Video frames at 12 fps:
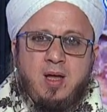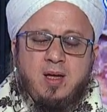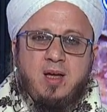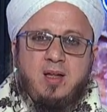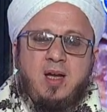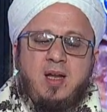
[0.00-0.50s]

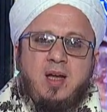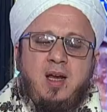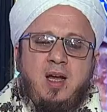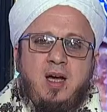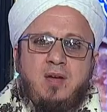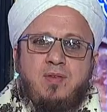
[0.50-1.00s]
كذلك
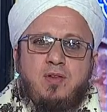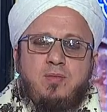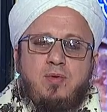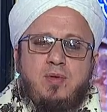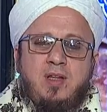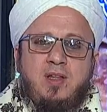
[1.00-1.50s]
الحافظ
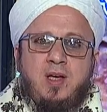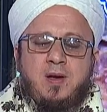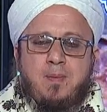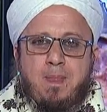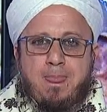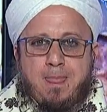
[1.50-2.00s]
ابن كثير
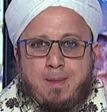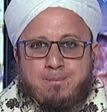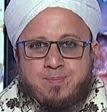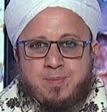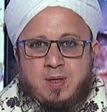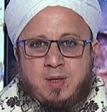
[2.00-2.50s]

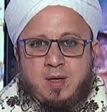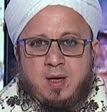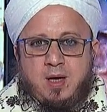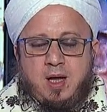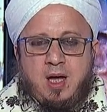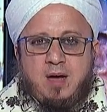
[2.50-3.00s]

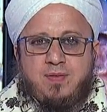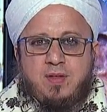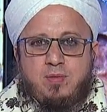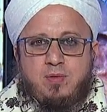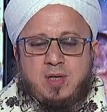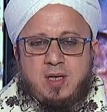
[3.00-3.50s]
الحافظ
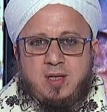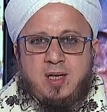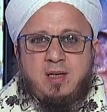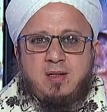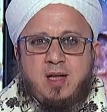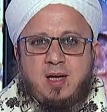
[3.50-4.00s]
ابن
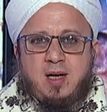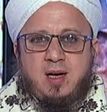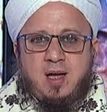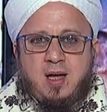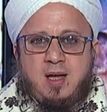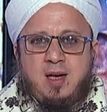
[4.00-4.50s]
كثير ذكر
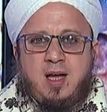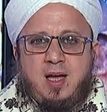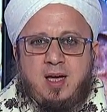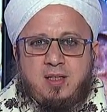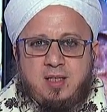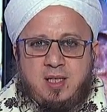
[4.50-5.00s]

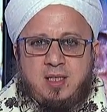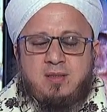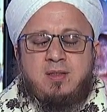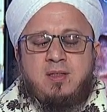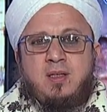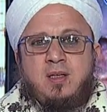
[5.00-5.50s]
الأحاديث
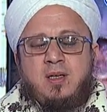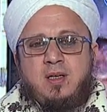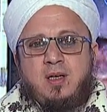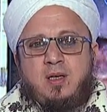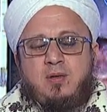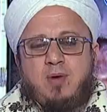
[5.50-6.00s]

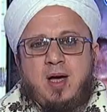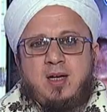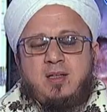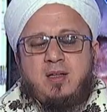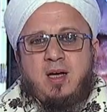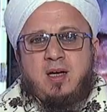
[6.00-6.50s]

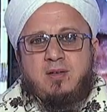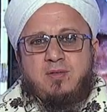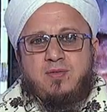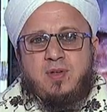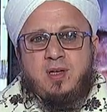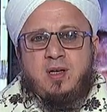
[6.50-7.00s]
الواردة
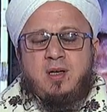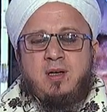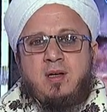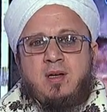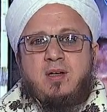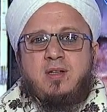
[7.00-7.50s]
في
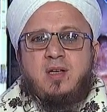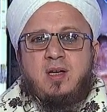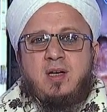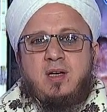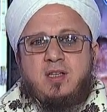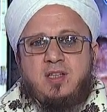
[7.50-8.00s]

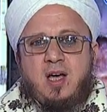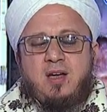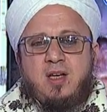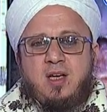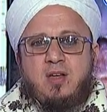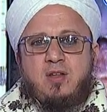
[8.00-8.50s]

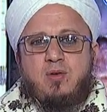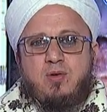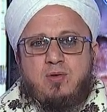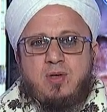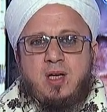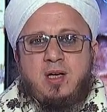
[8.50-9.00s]
شأن
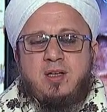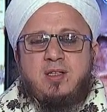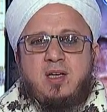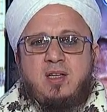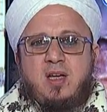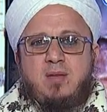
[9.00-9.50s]
ظهور
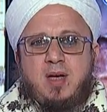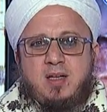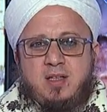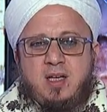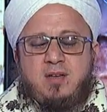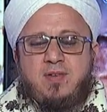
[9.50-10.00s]
سيدنا
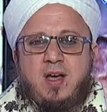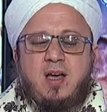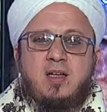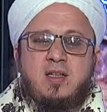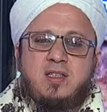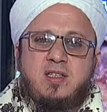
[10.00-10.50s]
المهدي في
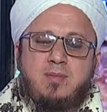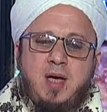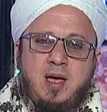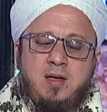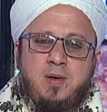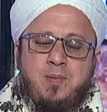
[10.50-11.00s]
آخر
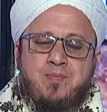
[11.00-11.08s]
الزمان